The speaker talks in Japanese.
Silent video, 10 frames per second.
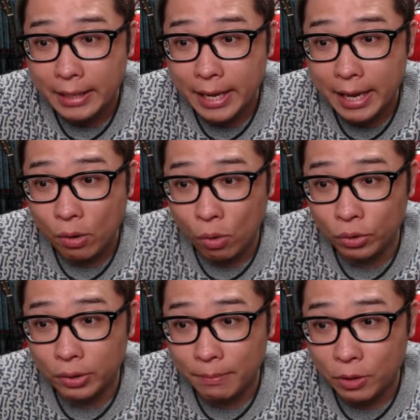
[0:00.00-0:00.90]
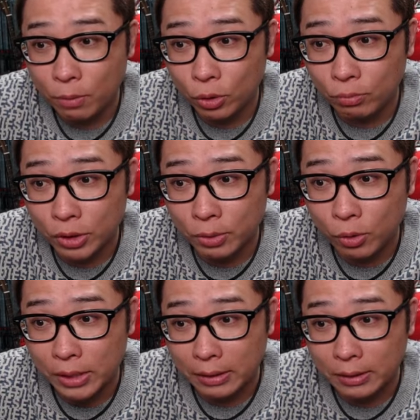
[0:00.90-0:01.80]
で、このダブルボトム2
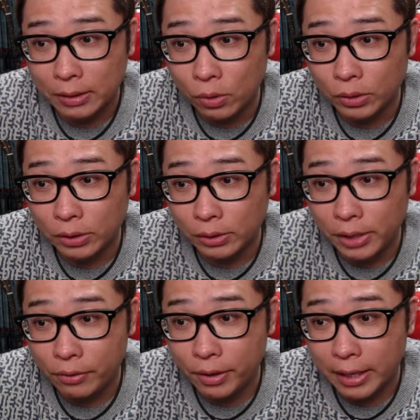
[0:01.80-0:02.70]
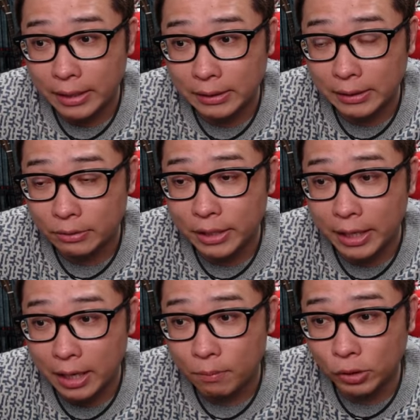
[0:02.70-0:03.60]
問作を作ってくるような形になるんじゃない
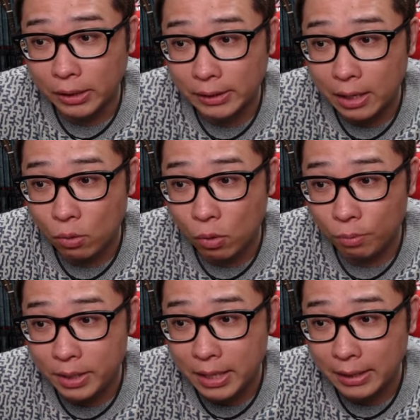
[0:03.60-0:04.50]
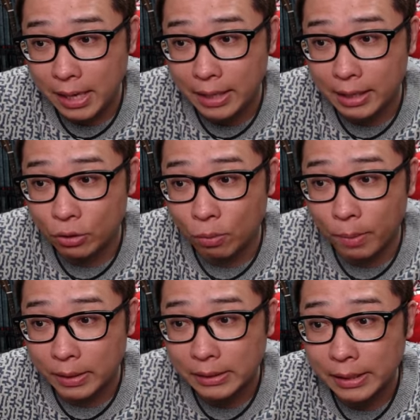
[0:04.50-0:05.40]
かな。もしかしたらここ右肩上がりになると思います。